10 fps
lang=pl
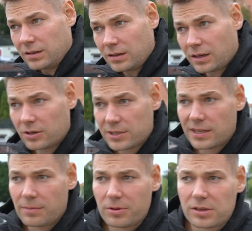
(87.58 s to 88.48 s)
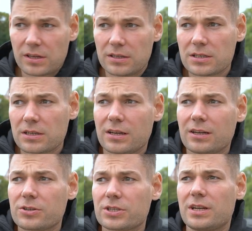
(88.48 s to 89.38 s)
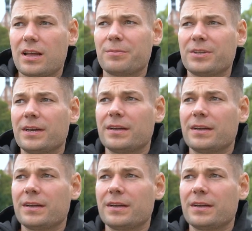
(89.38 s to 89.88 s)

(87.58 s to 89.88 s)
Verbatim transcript: Najgorszy dla polskiej tyczki, najgorszy dla mnie.